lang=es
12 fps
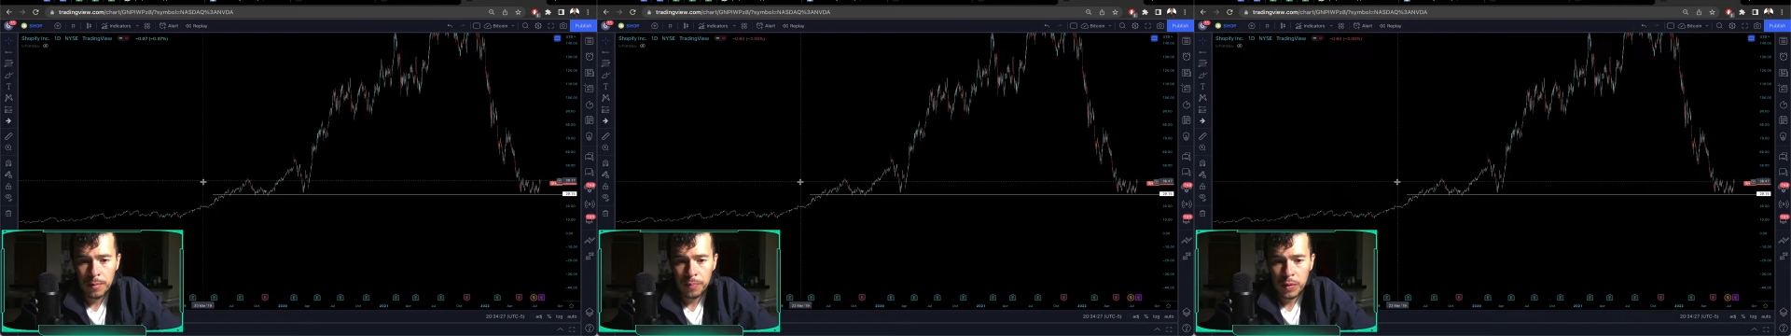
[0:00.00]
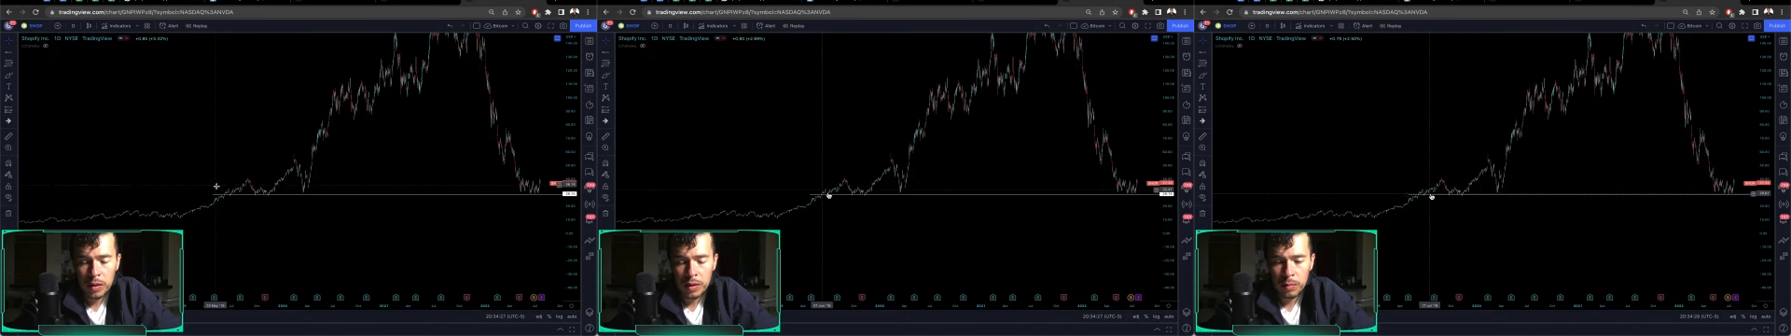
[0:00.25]

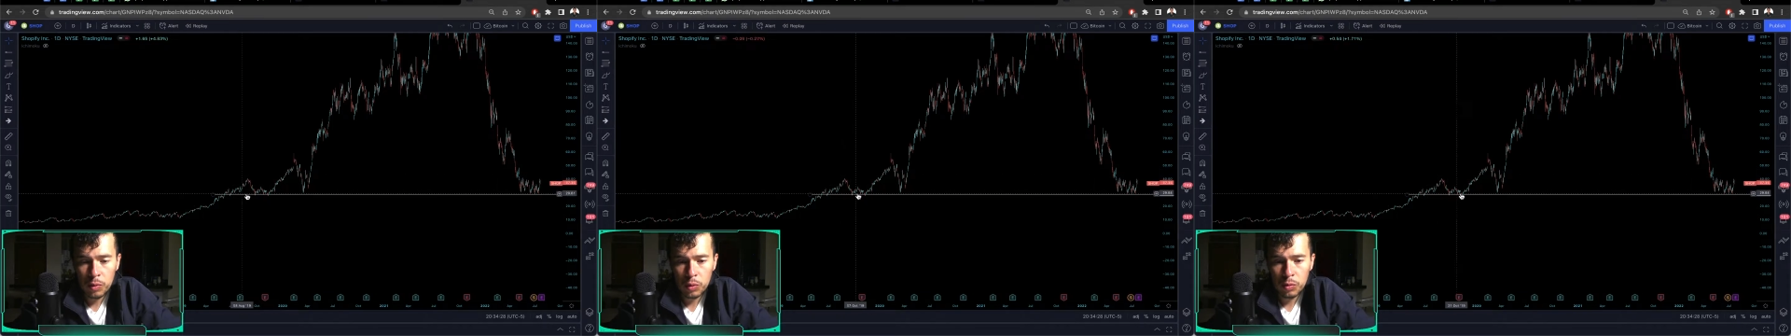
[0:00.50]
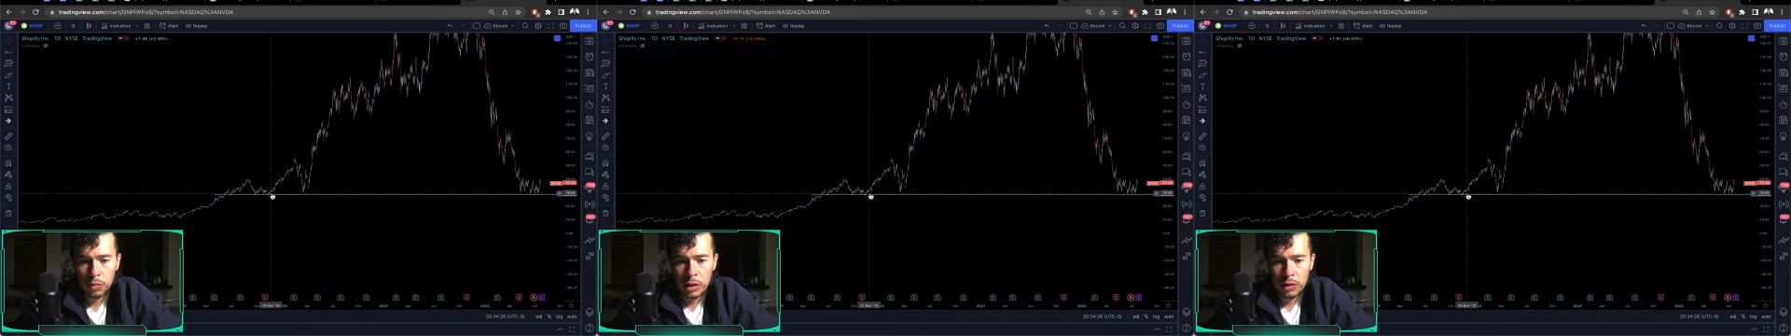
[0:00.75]
Estamos
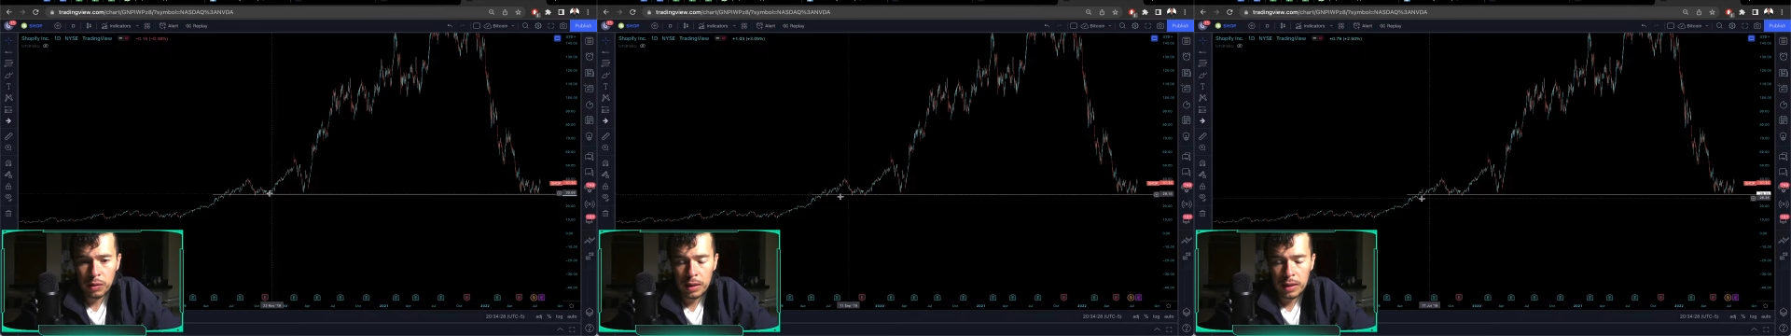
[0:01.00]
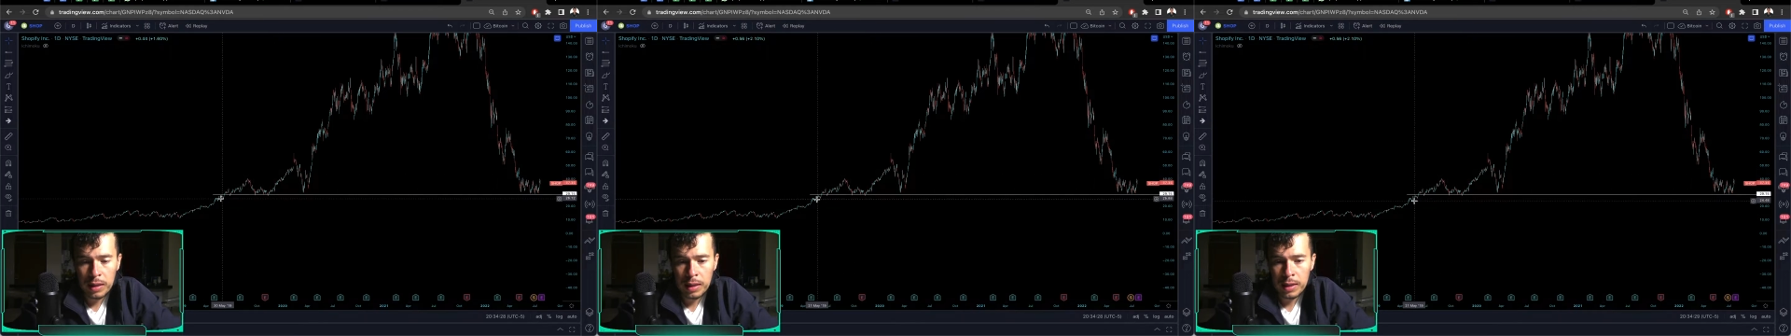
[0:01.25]
cubriendo
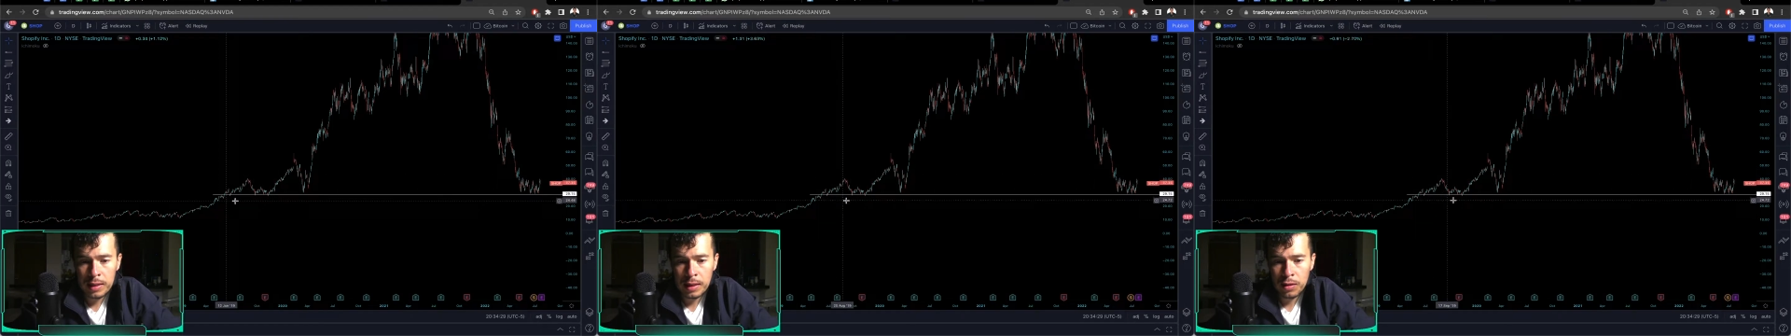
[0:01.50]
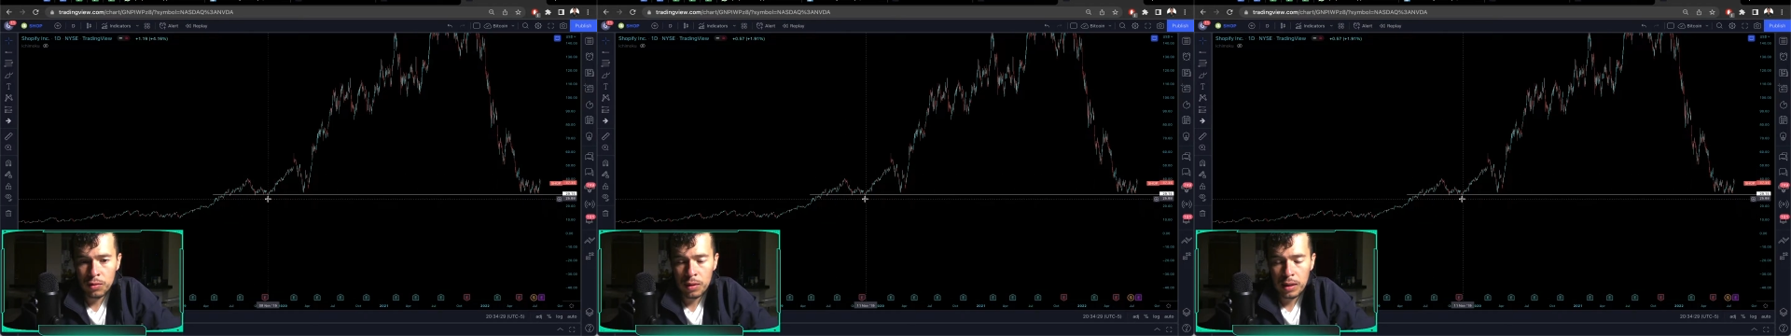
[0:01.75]
aquí esta
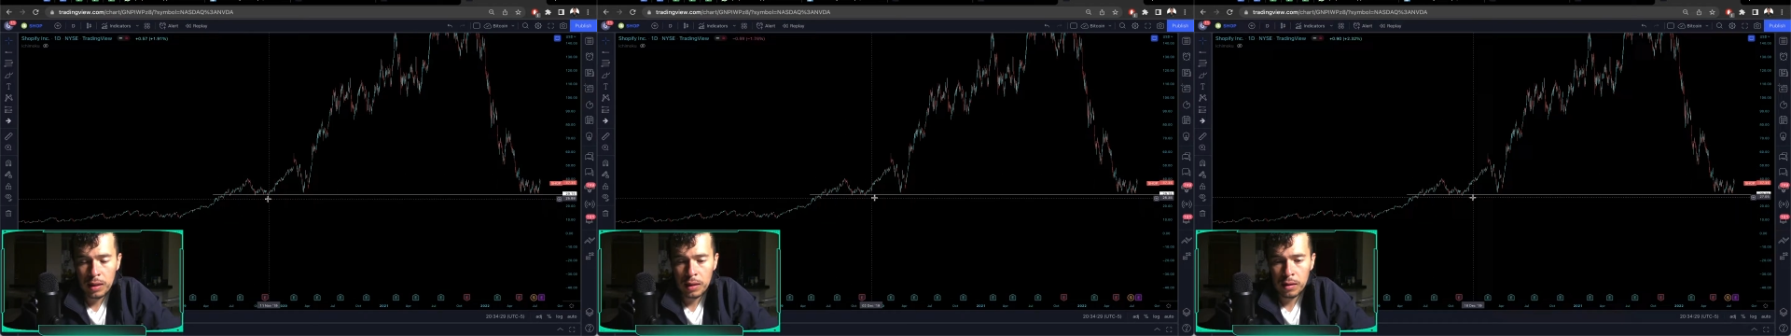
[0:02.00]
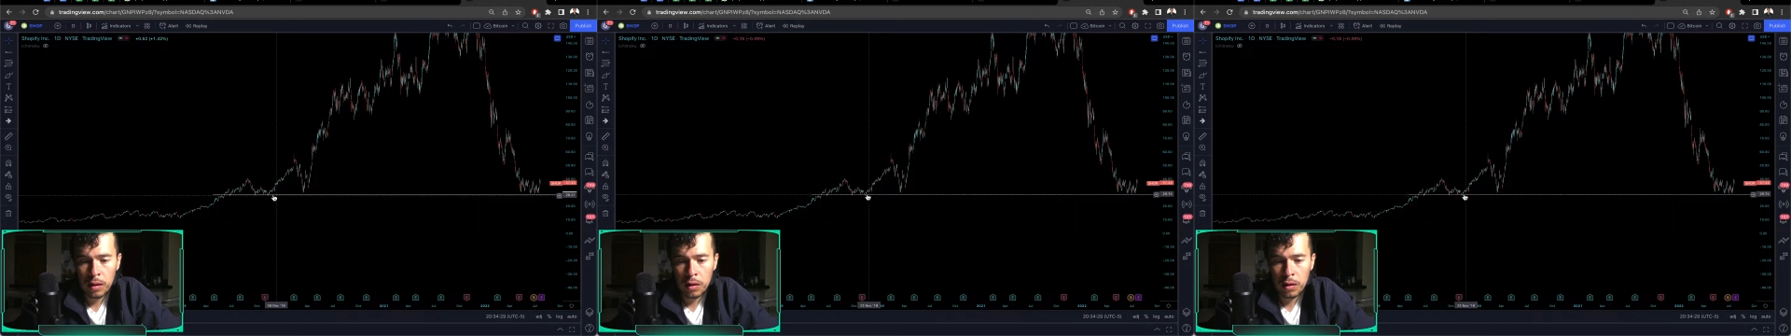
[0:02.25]
zona que